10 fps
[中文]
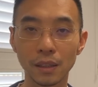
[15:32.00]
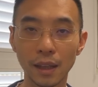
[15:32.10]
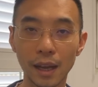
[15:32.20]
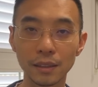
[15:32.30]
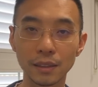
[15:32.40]

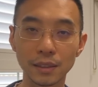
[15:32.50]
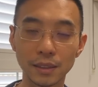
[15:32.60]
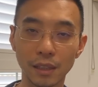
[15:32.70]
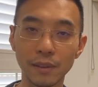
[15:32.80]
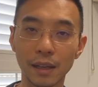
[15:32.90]
他的
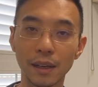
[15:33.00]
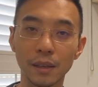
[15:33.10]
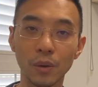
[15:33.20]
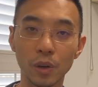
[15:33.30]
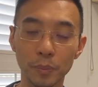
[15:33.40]
想法上
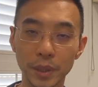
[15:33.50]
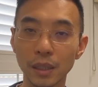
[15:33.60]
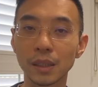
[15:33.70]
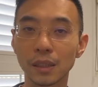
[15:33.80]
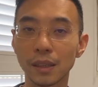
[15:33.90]
或者平
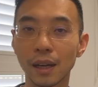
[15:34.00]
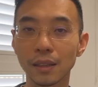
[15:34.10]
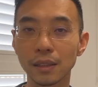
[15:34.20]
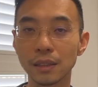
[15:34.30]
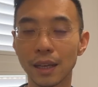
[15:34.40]
时啊
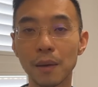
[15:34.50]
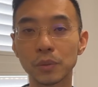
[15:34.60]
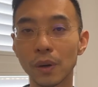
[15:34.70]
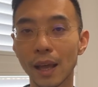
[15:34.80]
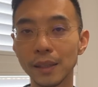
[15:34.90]
他你看不
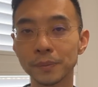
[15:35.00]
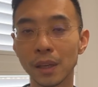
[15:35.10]
出来，